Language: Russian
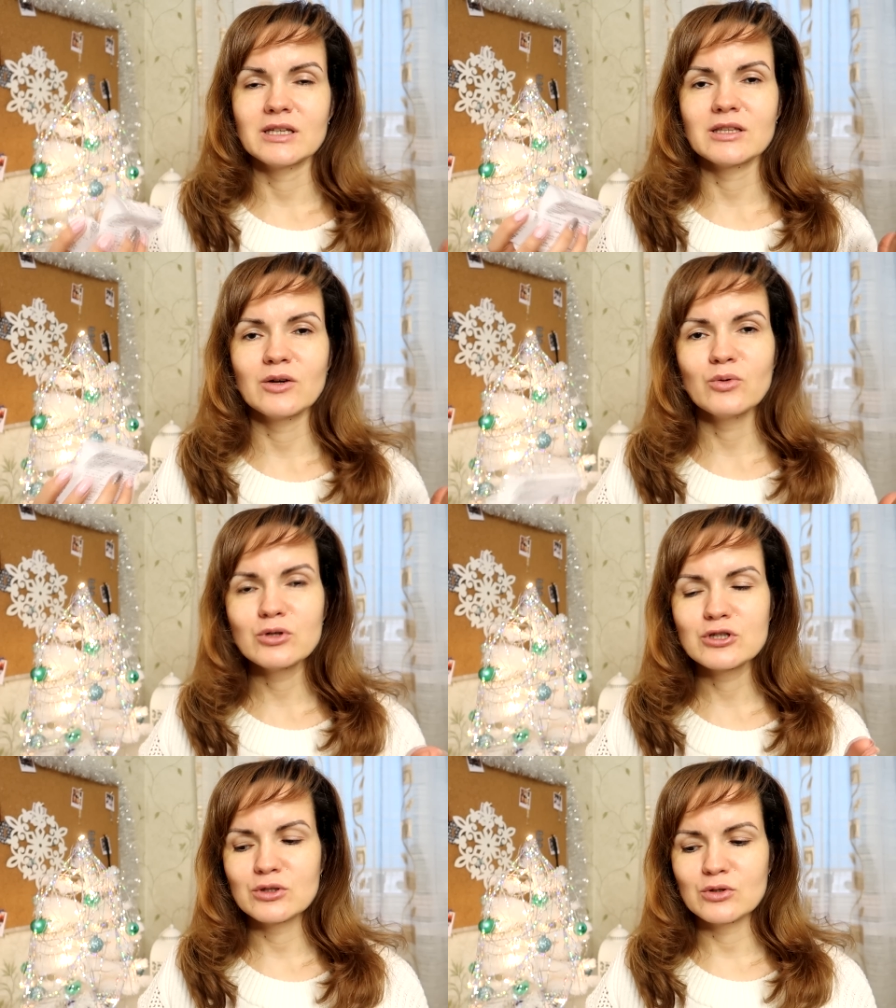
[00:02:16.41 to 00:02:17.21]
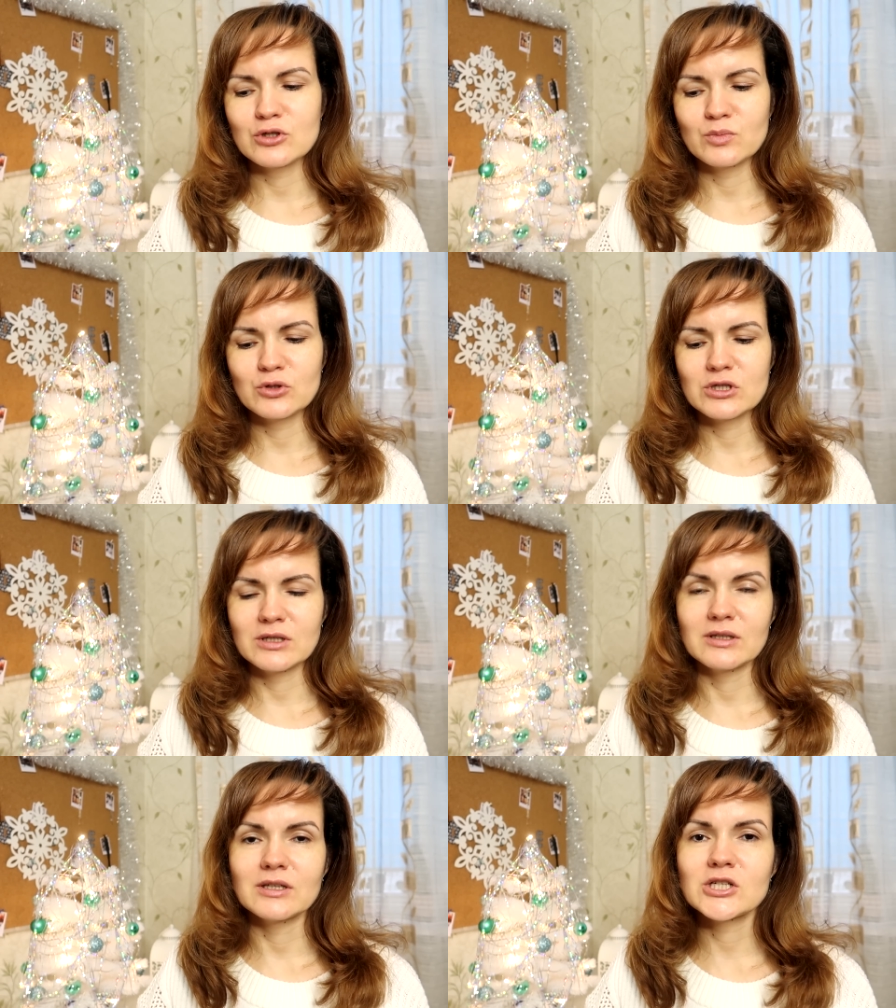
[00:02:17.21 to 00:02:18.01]
Это очень-очень
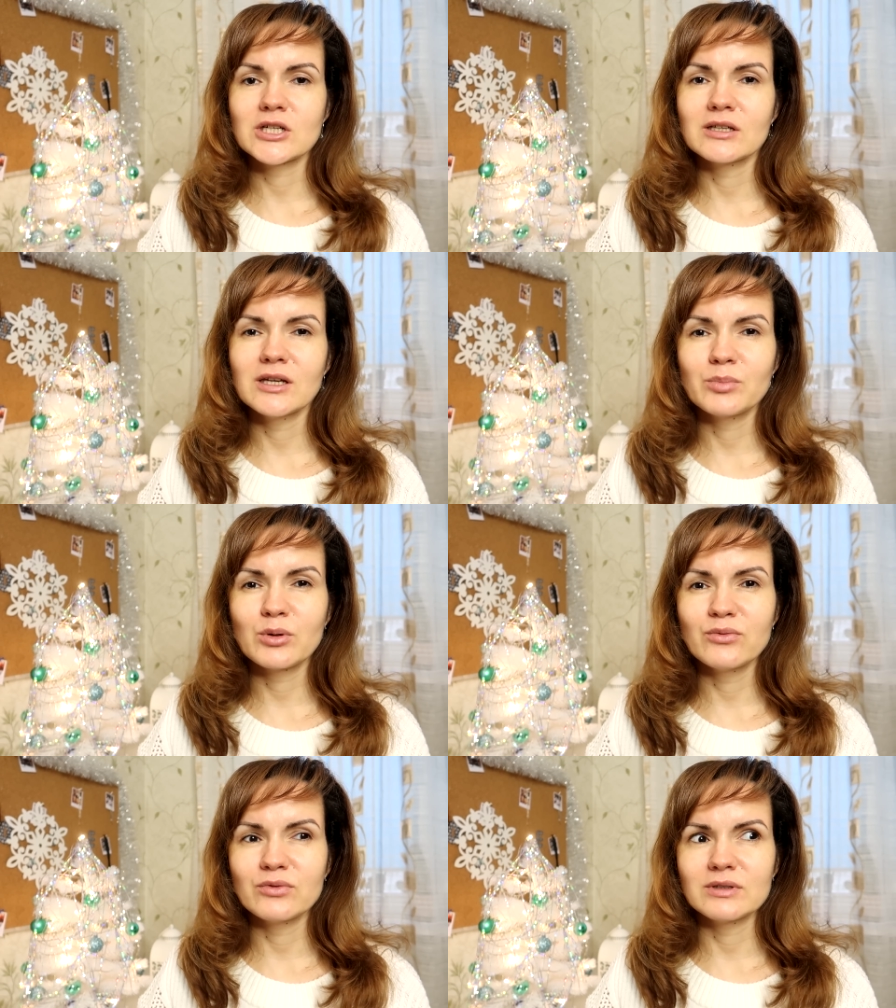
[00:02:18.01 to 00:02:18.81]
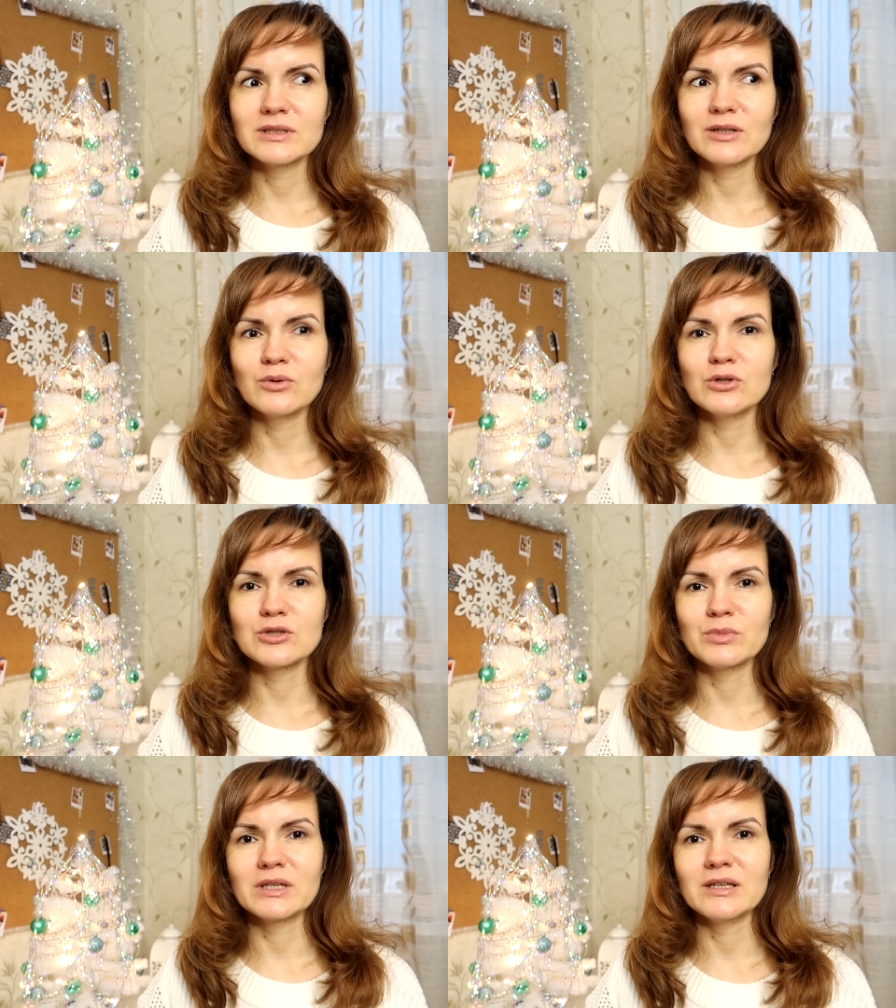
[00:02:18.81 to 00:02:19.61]
бюджетно. Даже когда я пробовала такой
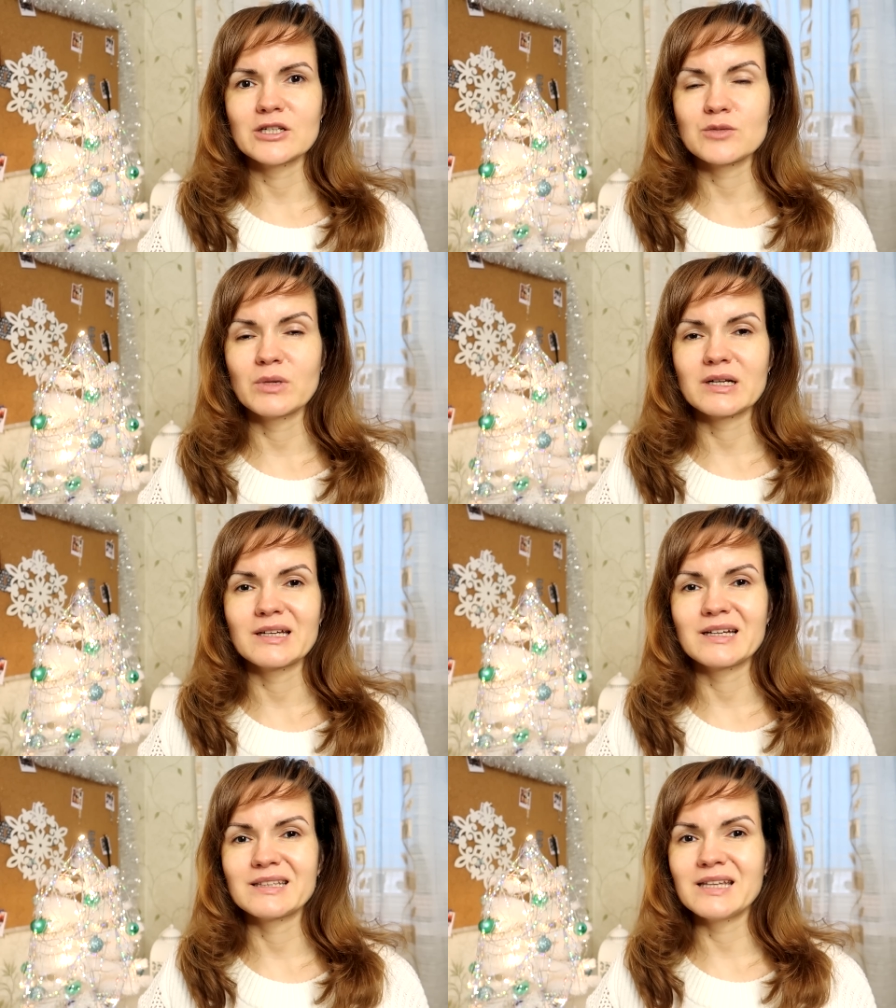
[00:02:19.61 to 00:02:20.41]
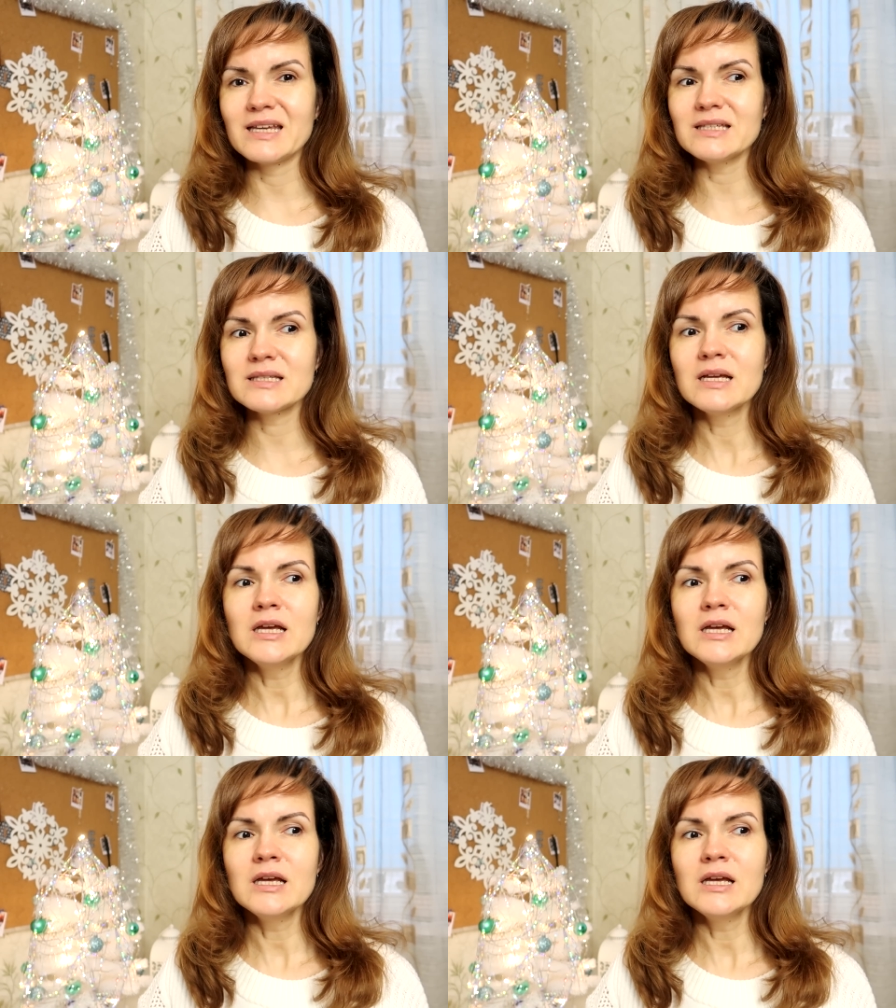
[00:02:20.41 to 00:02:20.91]
же макияж с маркой Catrice,